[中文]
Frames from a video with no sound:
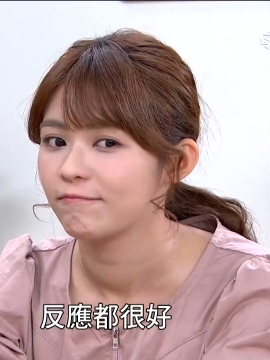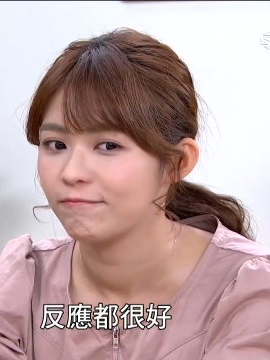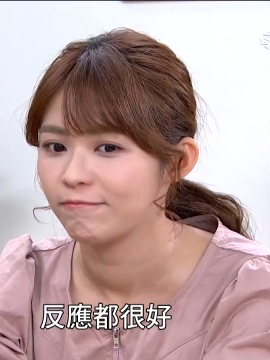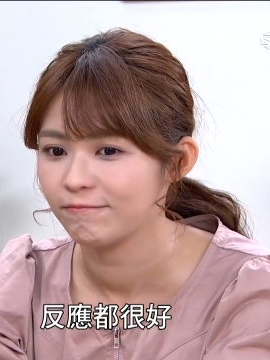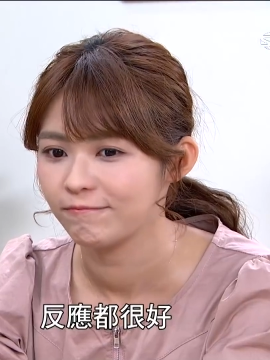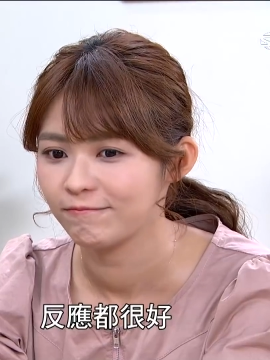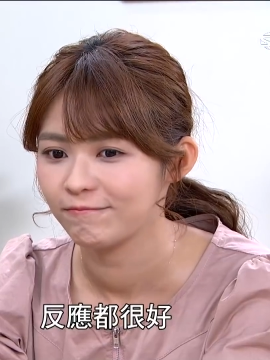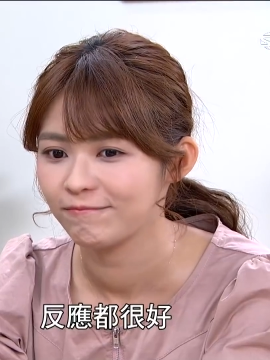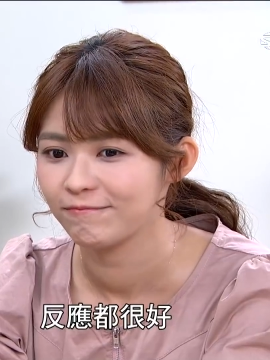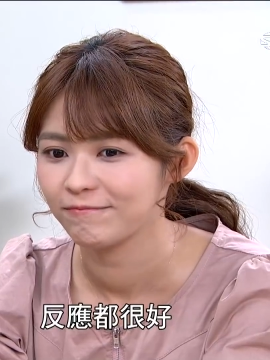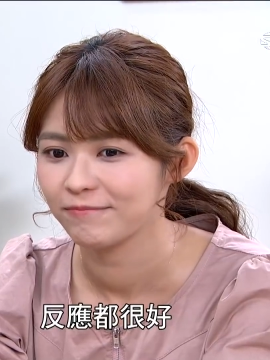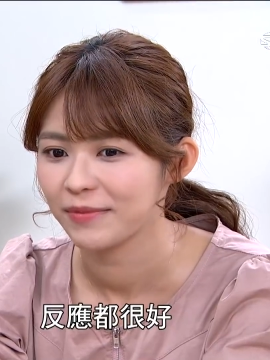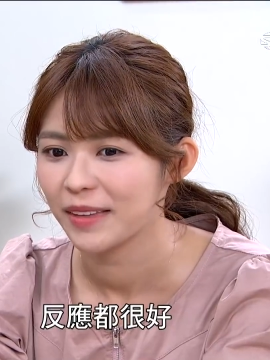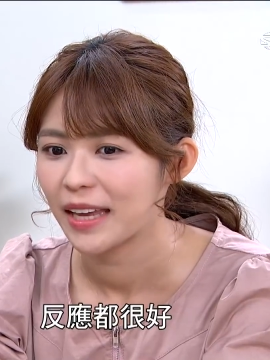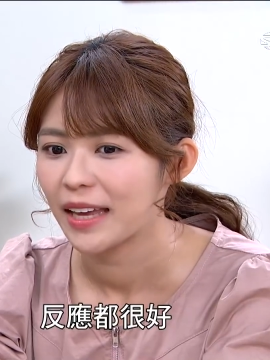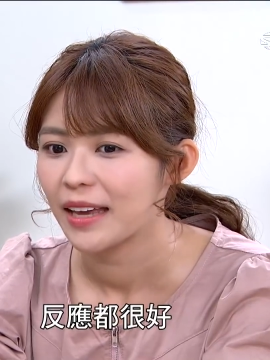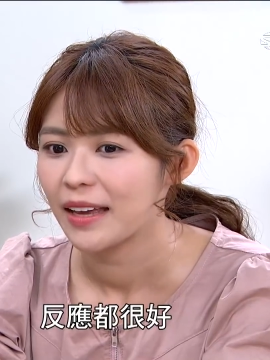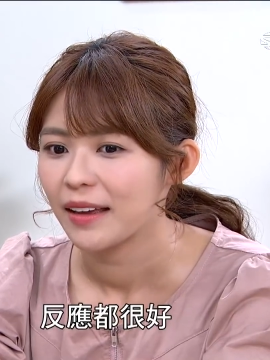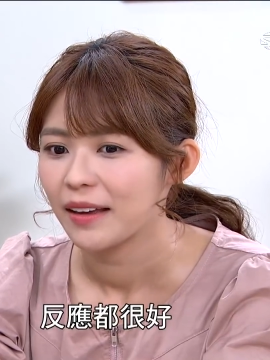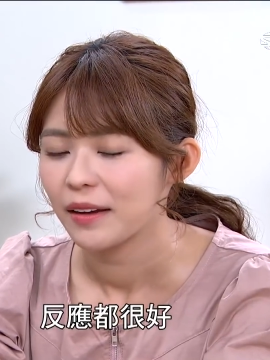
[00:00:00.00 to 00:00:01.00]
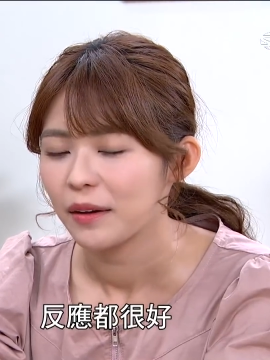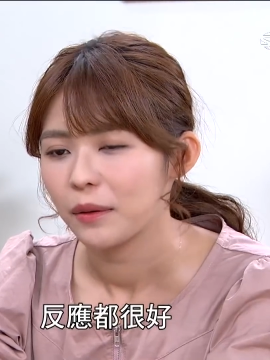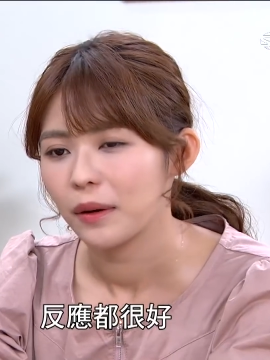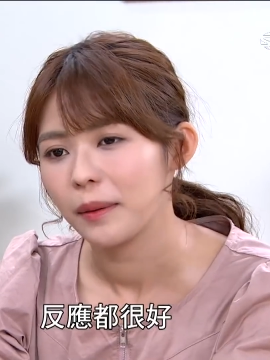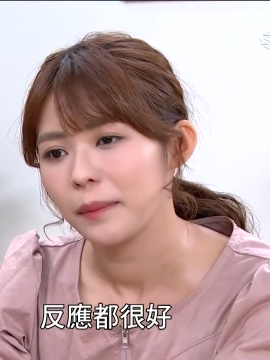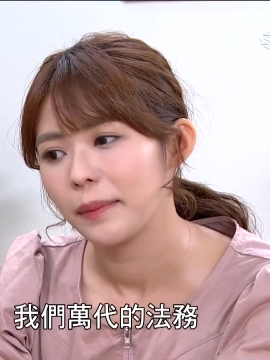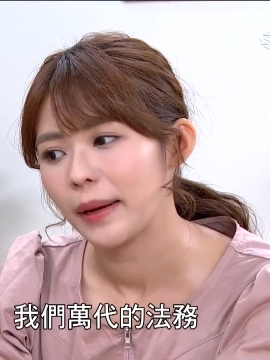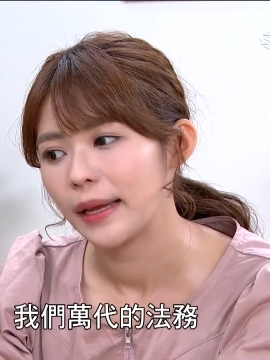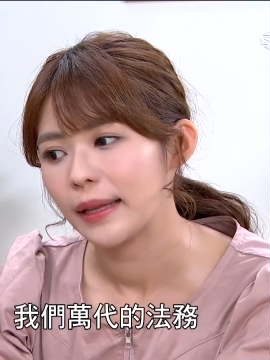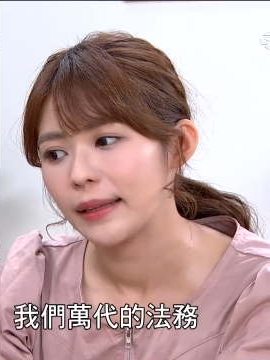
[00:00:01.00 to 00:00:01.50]
嗯，
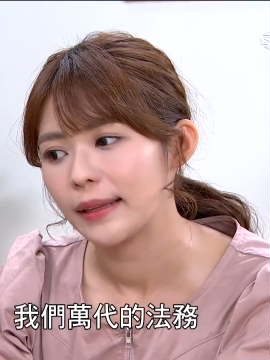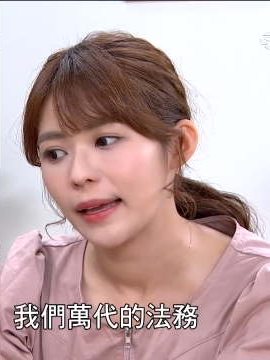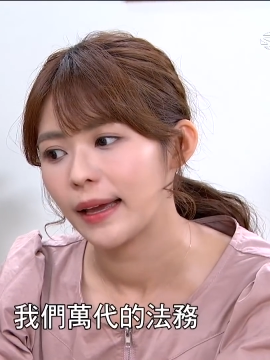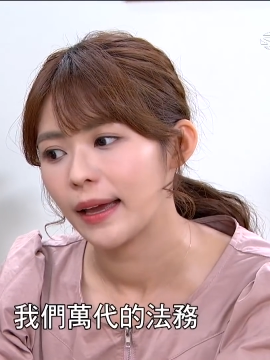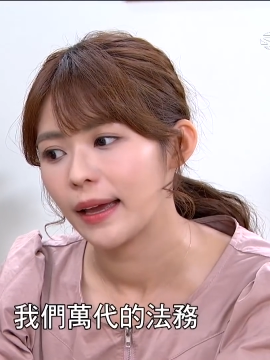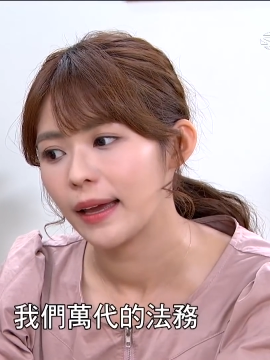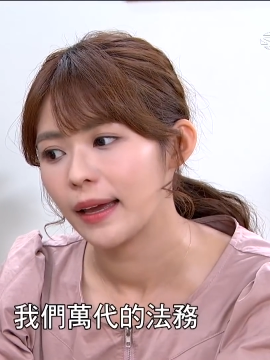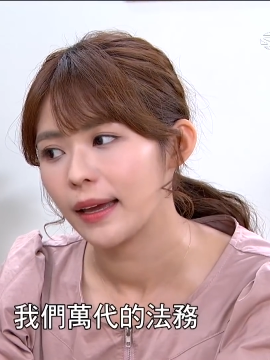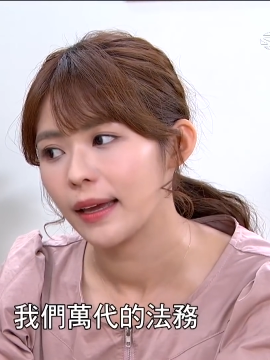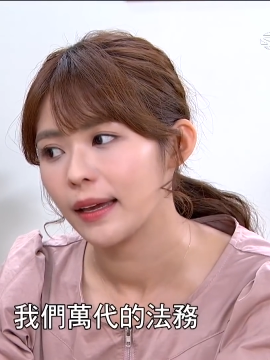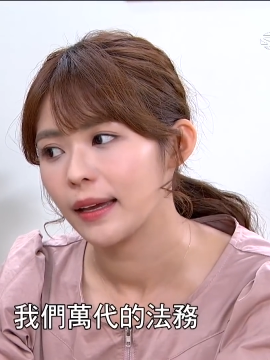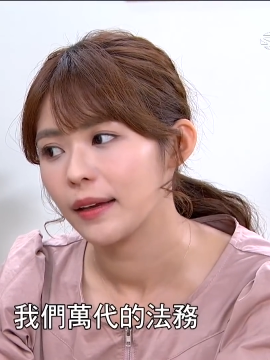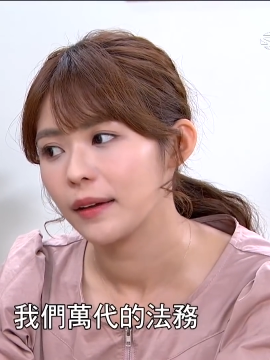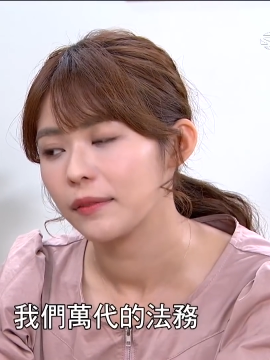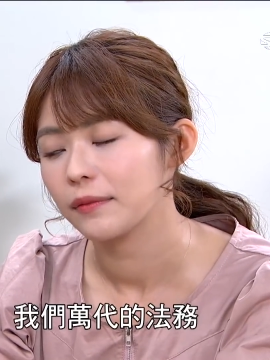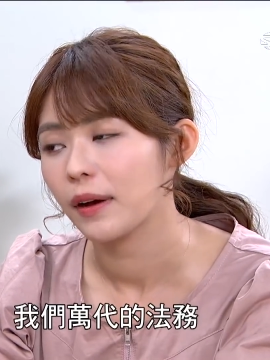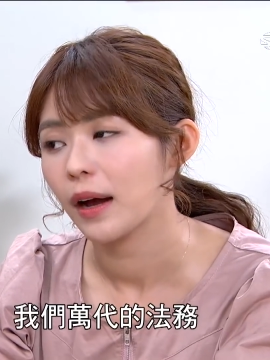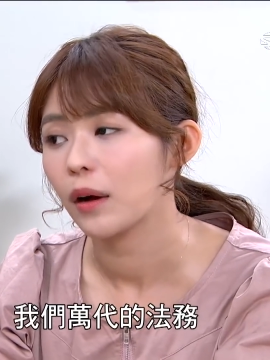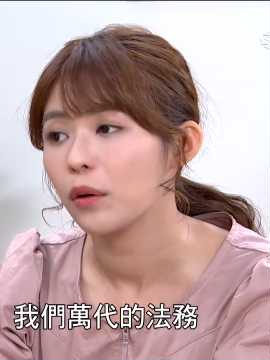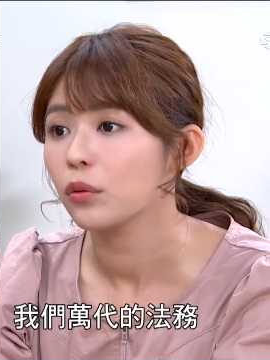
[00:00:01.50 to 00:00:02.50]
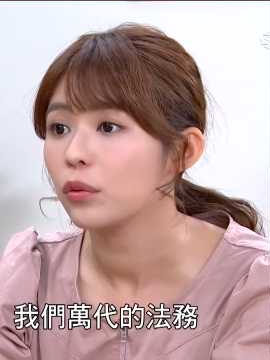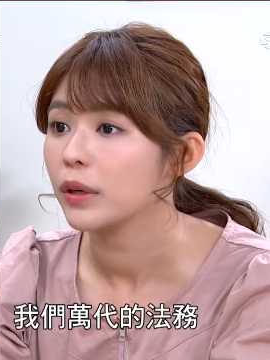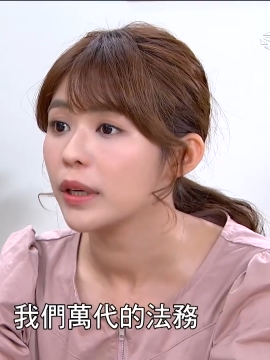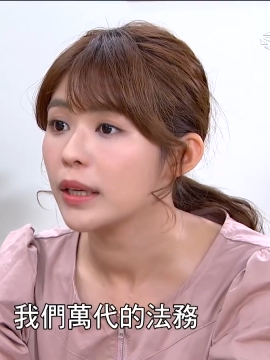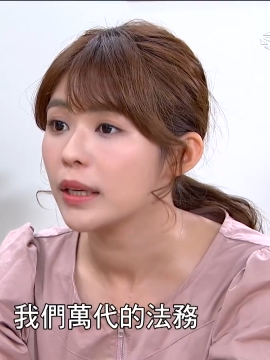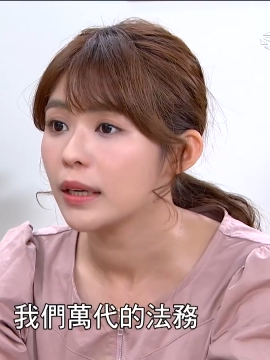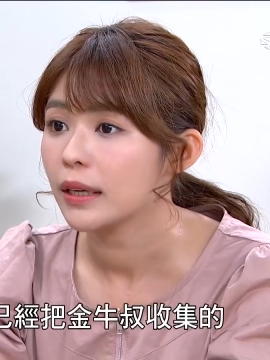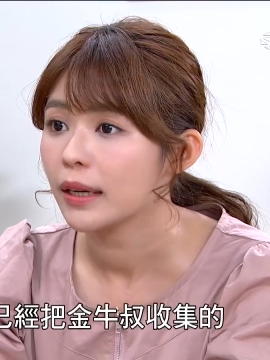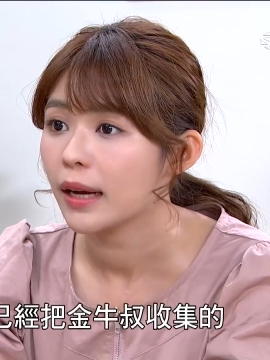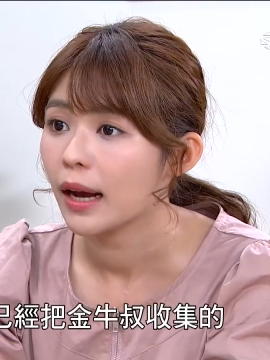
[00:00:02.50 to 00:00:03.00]
阮万代法务
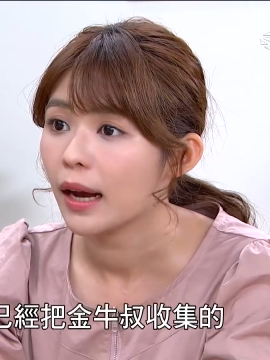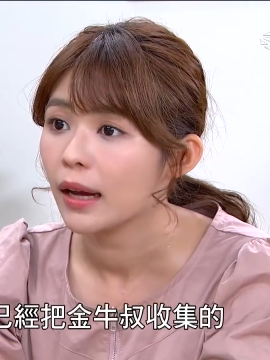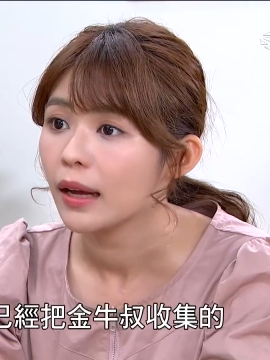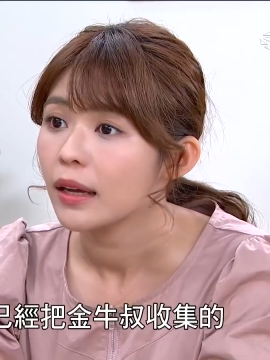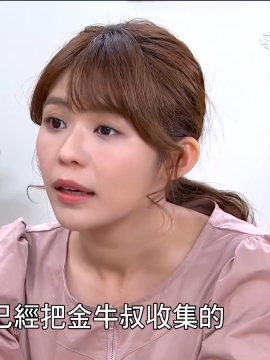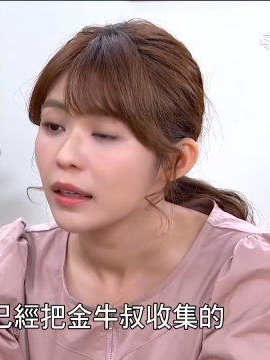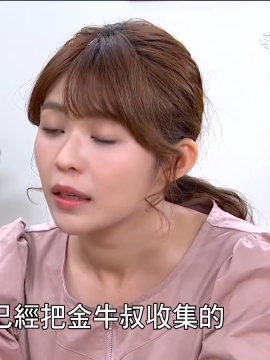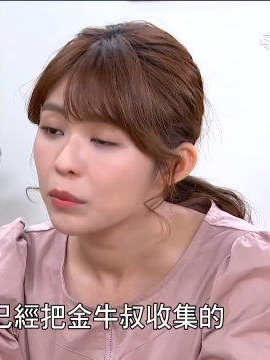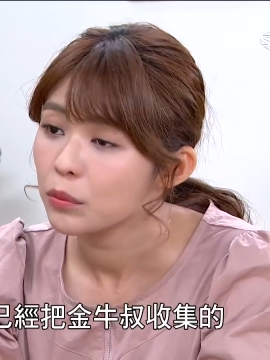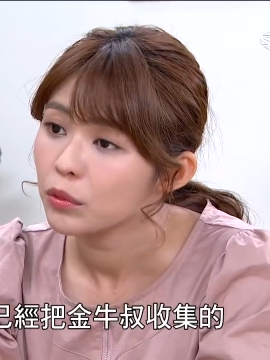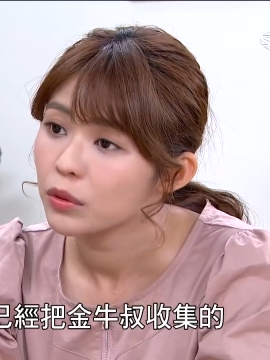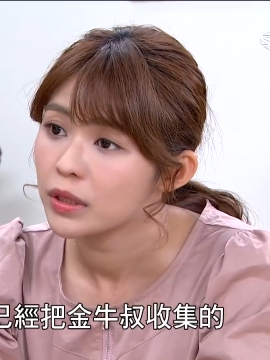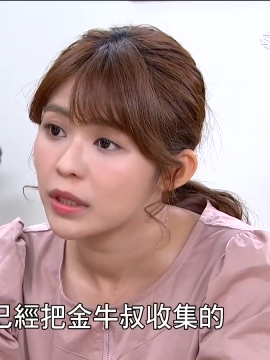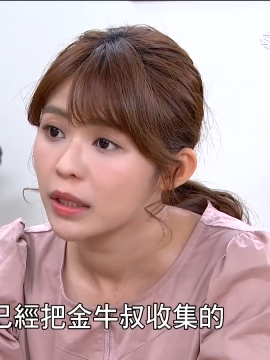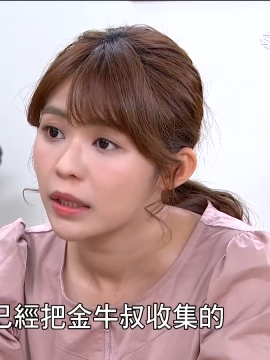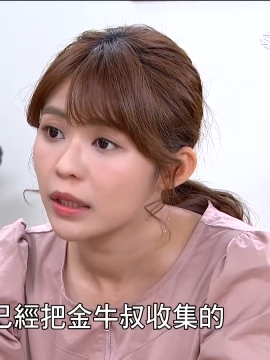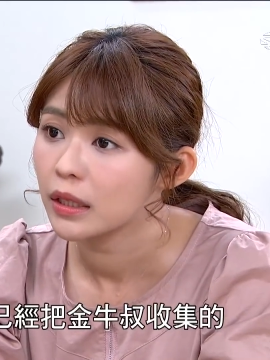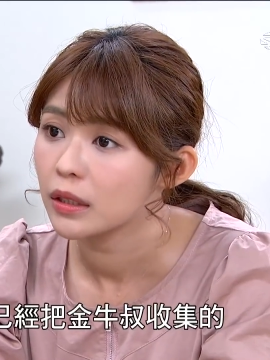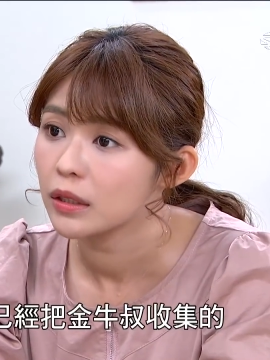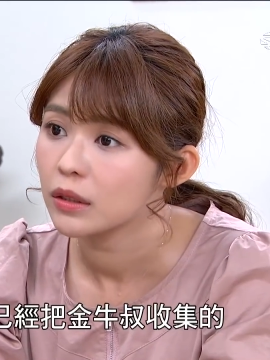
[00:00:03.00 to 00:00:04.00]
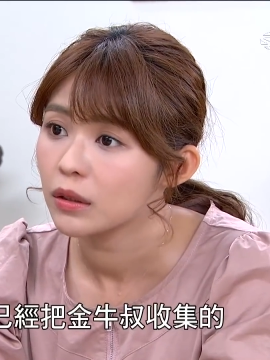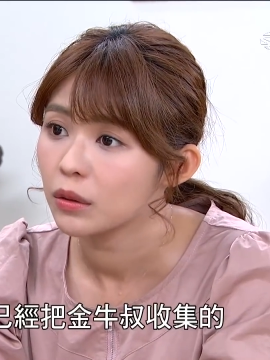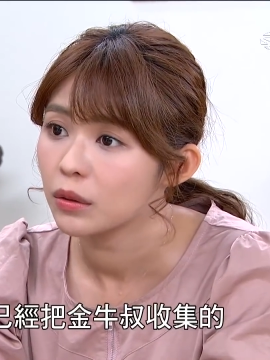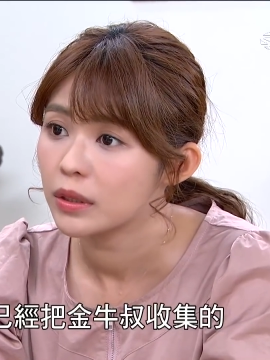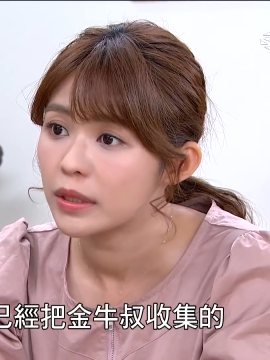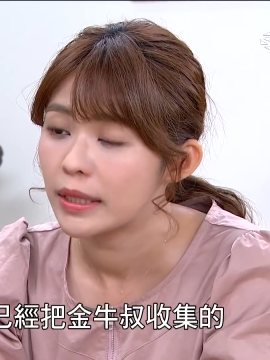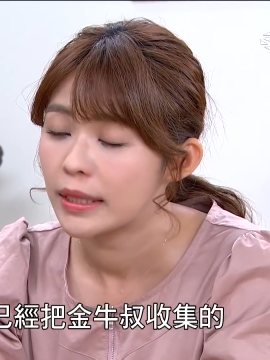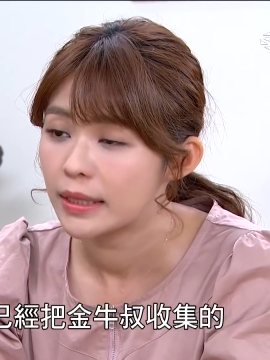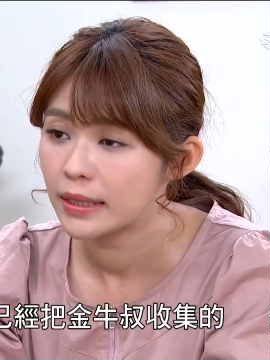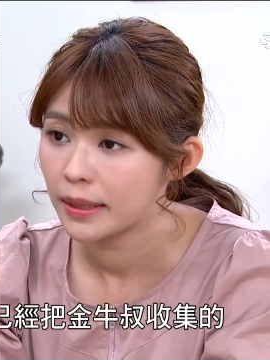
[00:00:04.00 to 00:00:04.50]
已经甲金木局伊
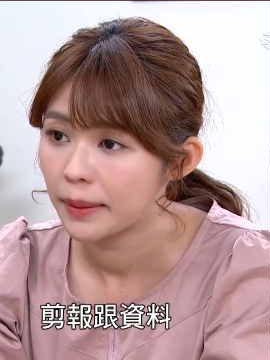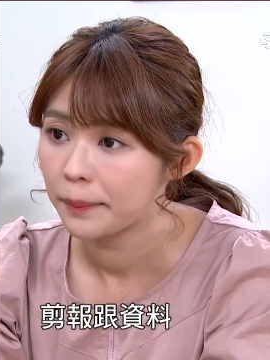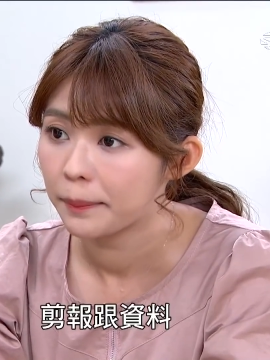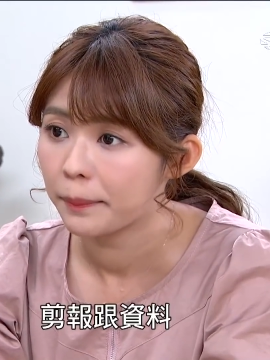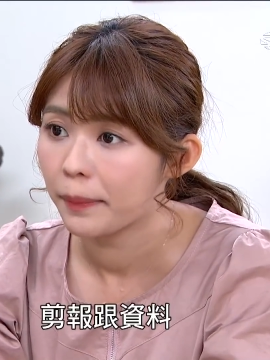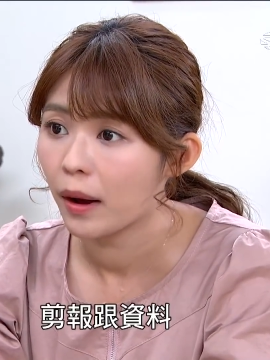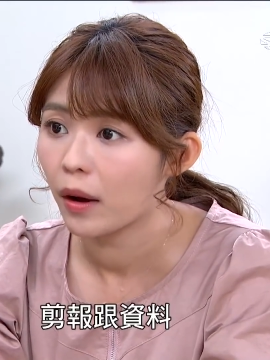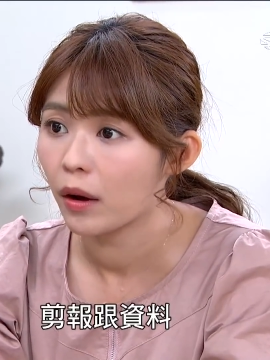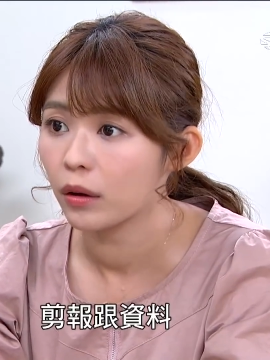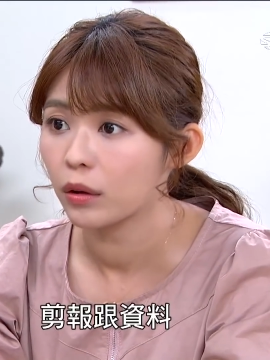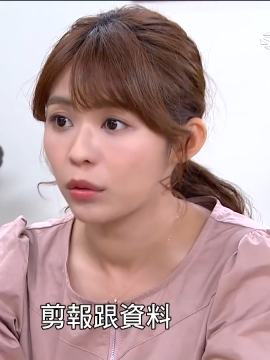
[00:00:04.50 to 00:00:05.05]
收集的简报、